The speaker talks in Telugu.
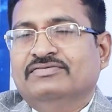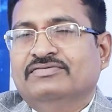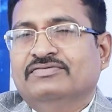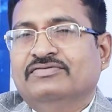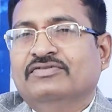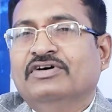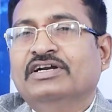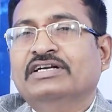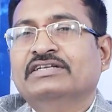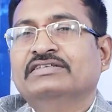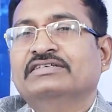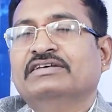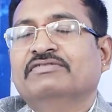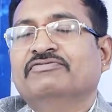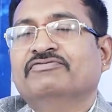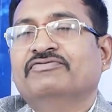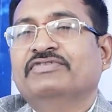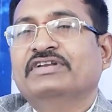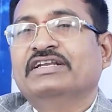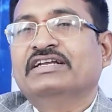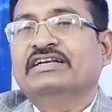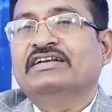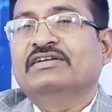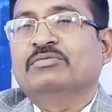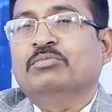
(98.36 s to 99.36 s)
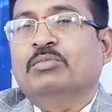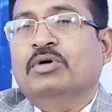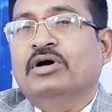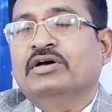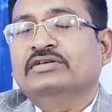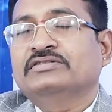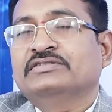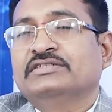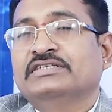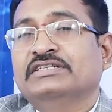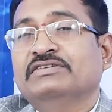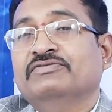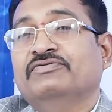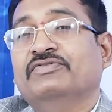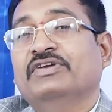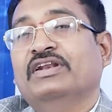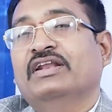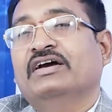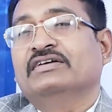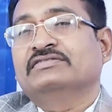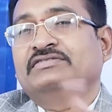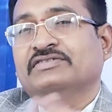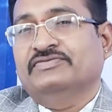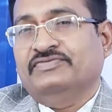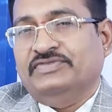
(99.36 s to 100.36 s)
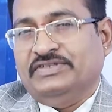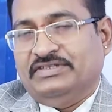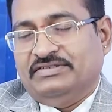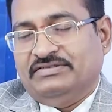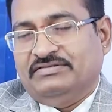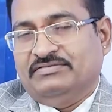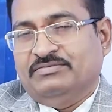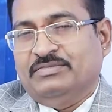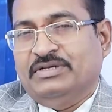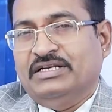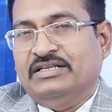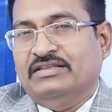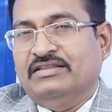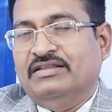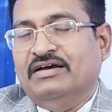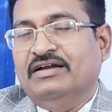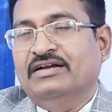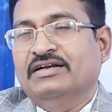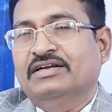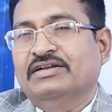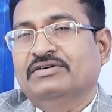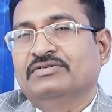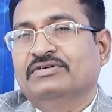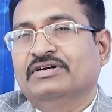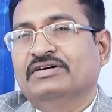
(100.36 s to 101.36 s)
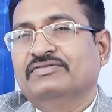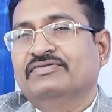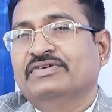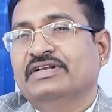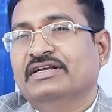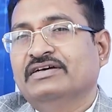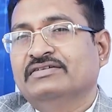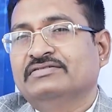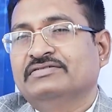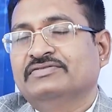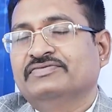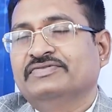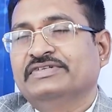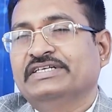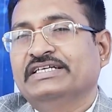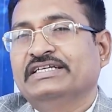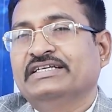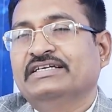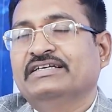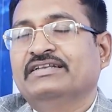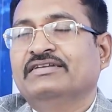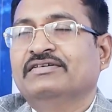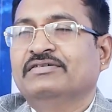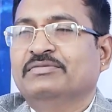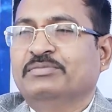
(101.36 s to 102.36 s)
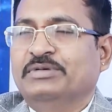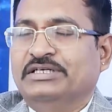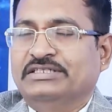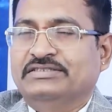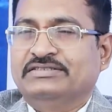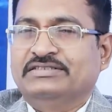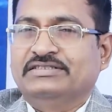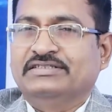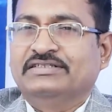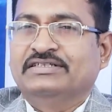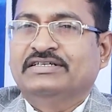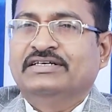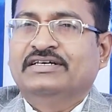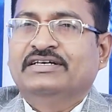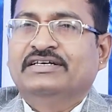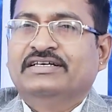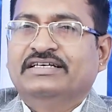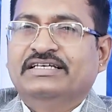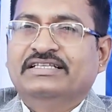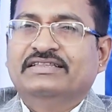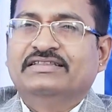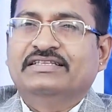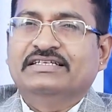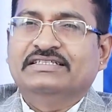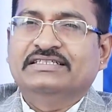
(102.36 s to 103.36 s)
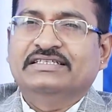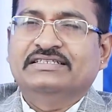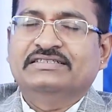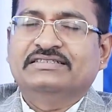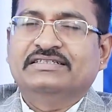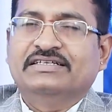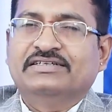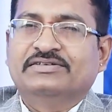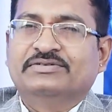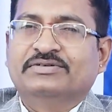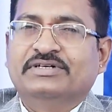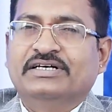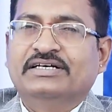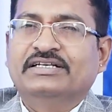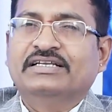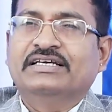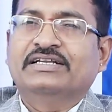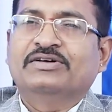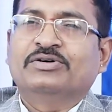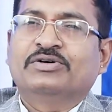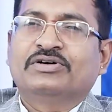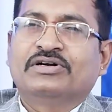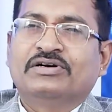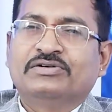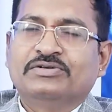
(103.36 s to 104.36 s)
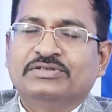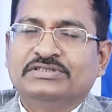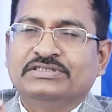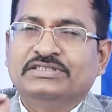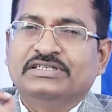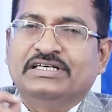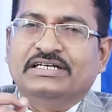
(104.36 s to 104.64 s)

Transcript: వాట్ ఈజ్ ఎంఫిల్ అంటే మాస్టర్ ఇన్ ఫిలాసఫీ మళ్ళీ దాంట్లో కూడా ఫిలాసఫీలో మాస్టర్ ఇంత చేసినా కూడా నేను ఒక్క క్వశ్చన్